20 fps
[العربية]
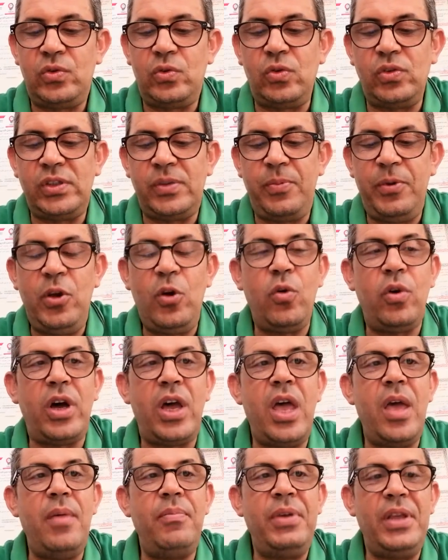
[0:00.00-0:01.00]
تصبح
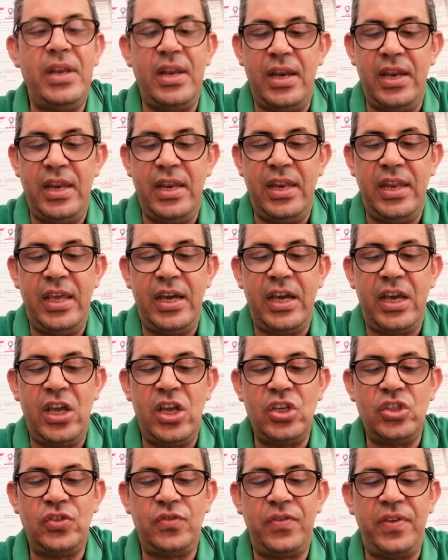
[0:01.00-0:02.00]
قابلة
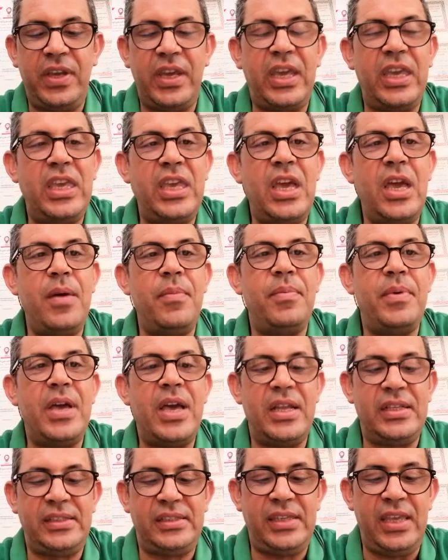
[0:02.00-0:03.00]
للنقاش في
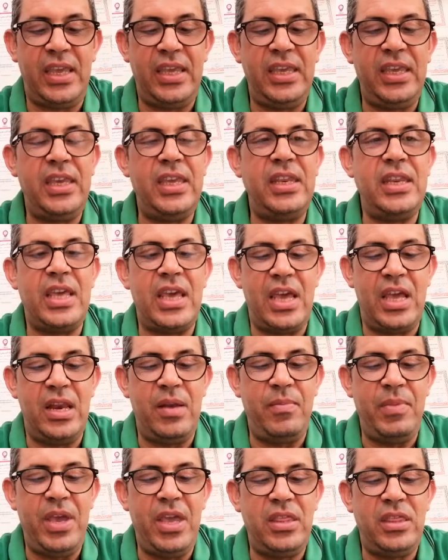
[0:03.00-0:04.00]
غياب التعيين
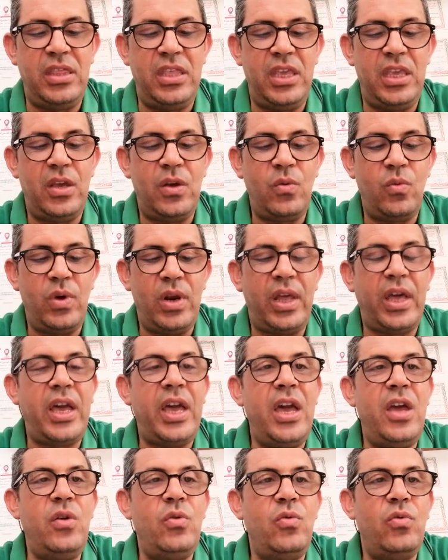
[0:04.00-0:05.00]
المادي
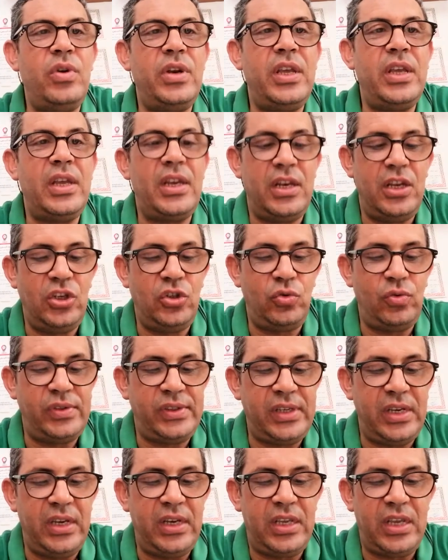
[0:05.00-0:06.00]
والقانوني
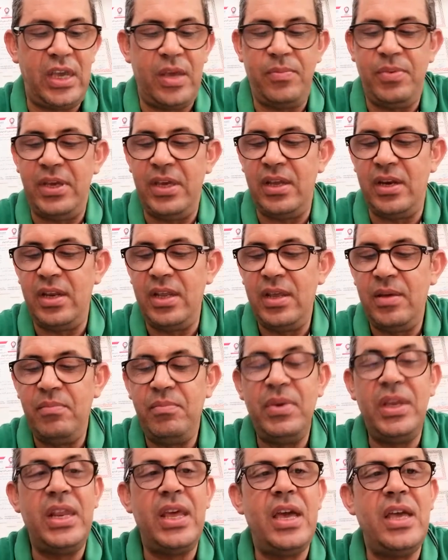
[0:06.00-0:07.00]
لجزء كبير
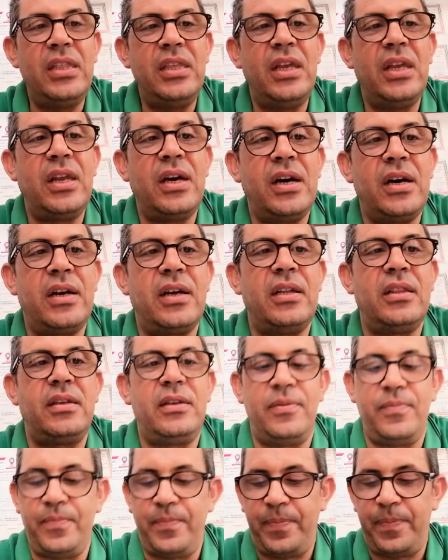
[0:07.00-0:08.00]
من هذه الأراضي
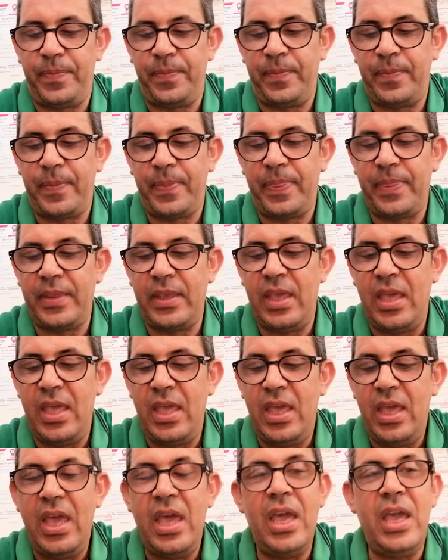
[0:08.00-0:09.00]

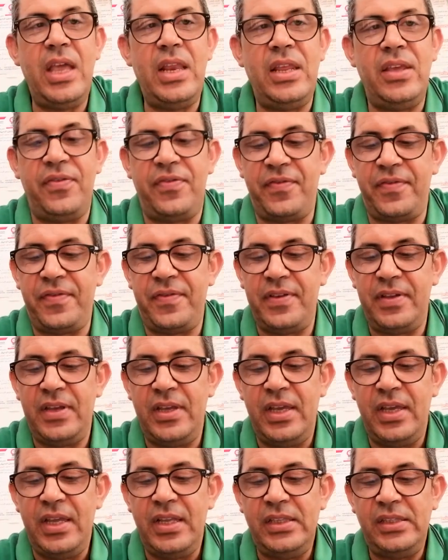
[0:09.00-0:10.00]
ألف
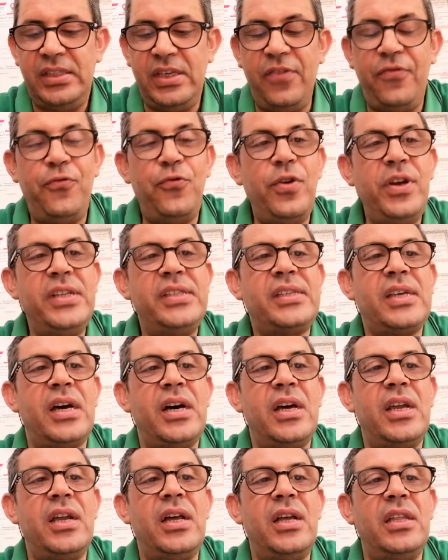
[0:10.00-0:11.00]
تفويت
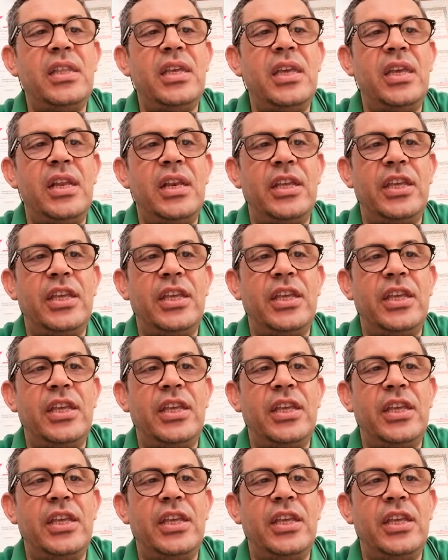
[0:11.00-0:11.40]
أراضي